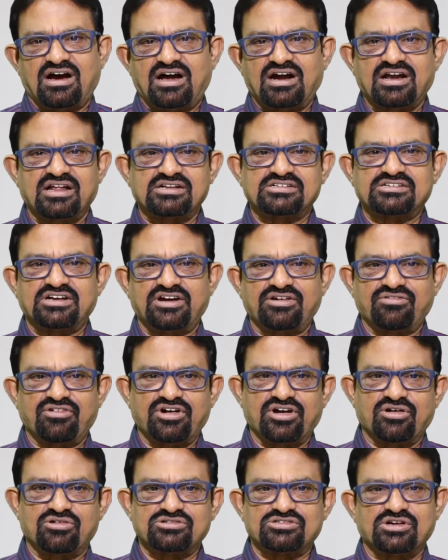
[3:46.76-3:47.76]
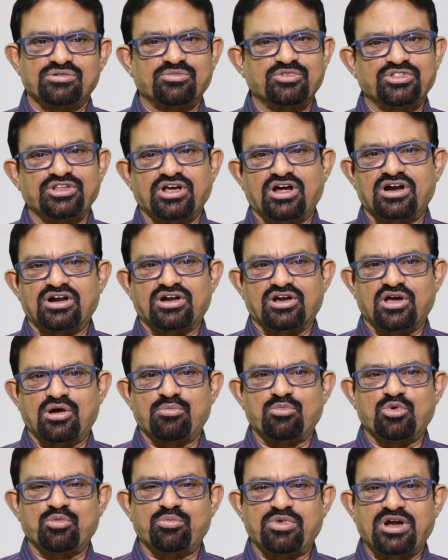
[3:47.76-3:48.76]
ఆడాల్సినటువంటి అవసరం ఉంది ఆన్
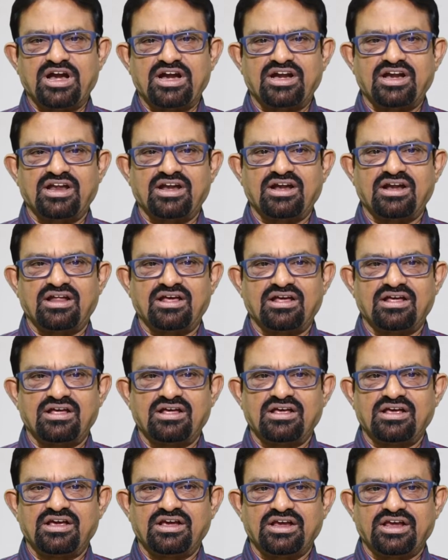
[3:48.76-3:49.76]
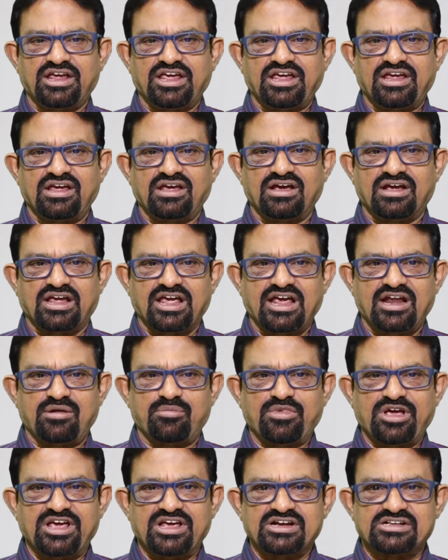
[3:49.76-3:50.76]
టాప్ బ్రాండన్ కింగ్ కేల్
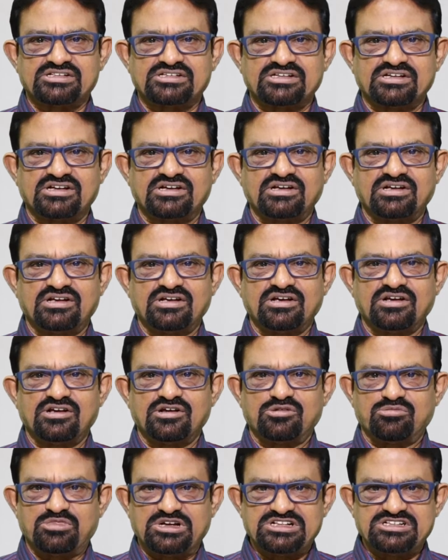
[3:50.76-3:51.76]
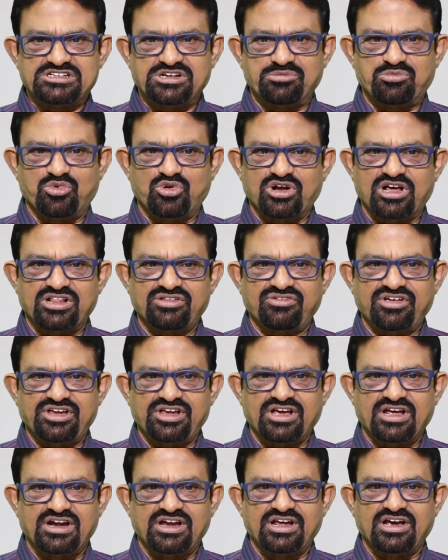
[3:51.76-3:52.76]
మేయర్స్ మంచి పునాది
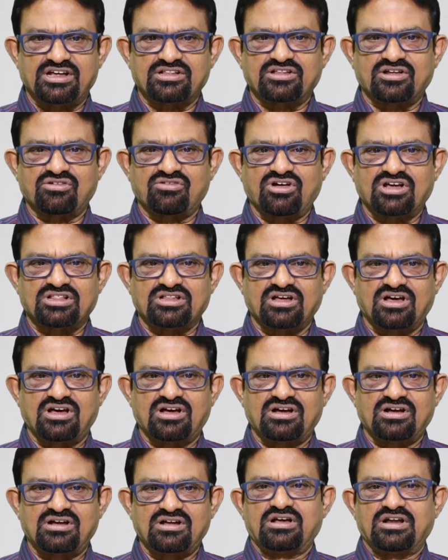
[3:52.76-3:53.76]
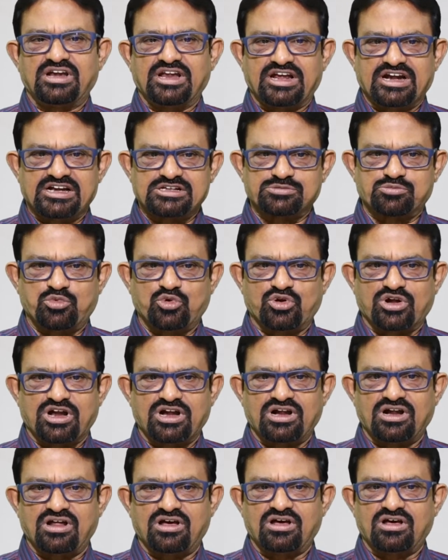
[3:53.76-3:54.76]
వేయాలి ఆ తర్వాత నిక్లస్
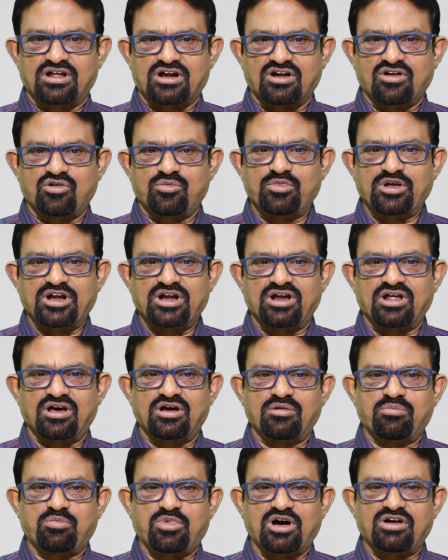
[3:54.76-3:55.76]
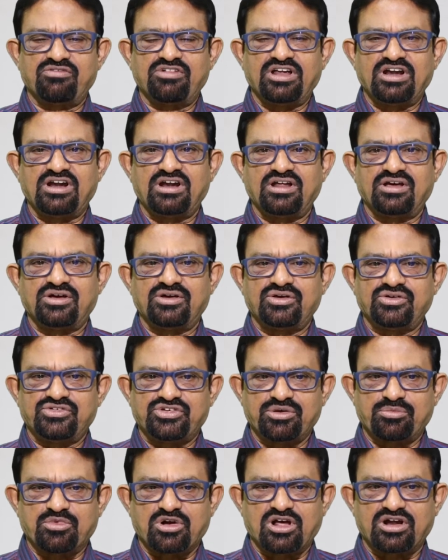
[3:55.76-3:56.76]
పూరన్ రౌమెన్ పావెల్
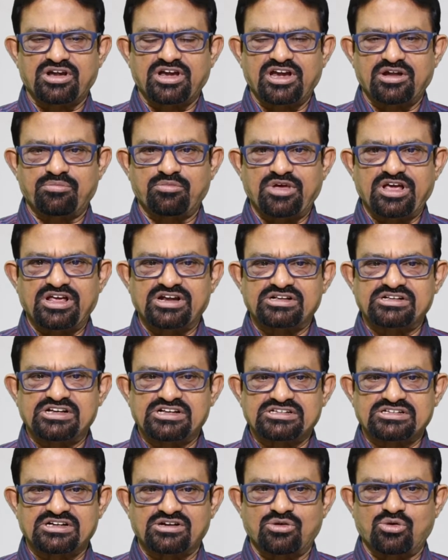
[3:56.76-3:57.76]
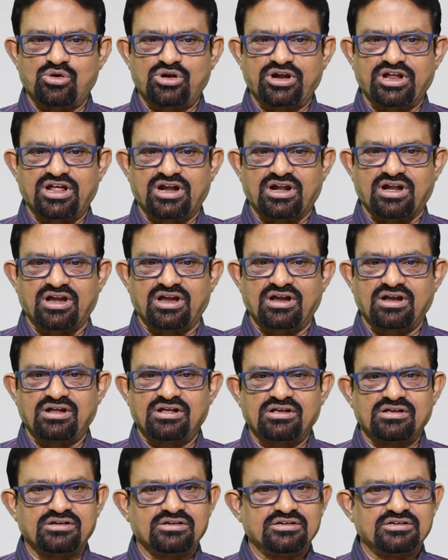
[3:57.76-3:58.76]
షమ్రాన్ మేయర్ జేసన్ హోల్డర్ రే
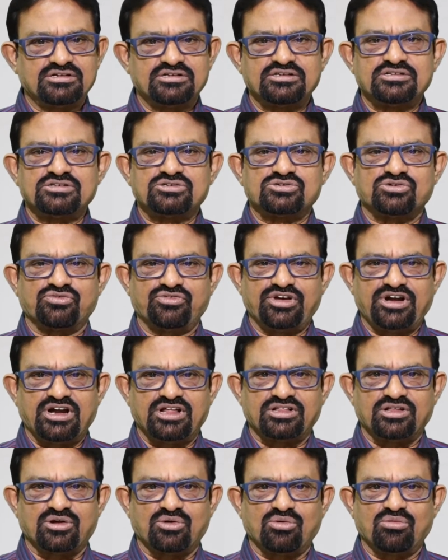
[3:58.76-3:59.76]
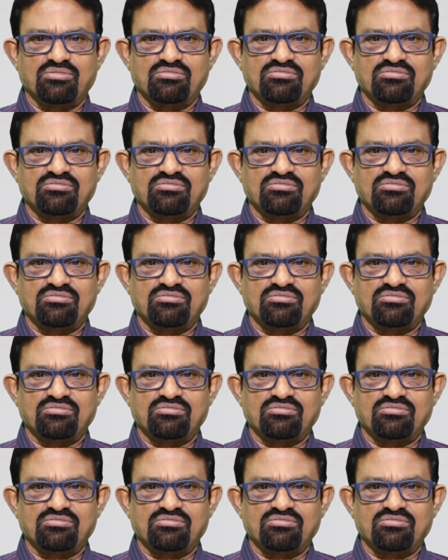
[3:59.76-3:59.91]
సో వీళ్ళందరూ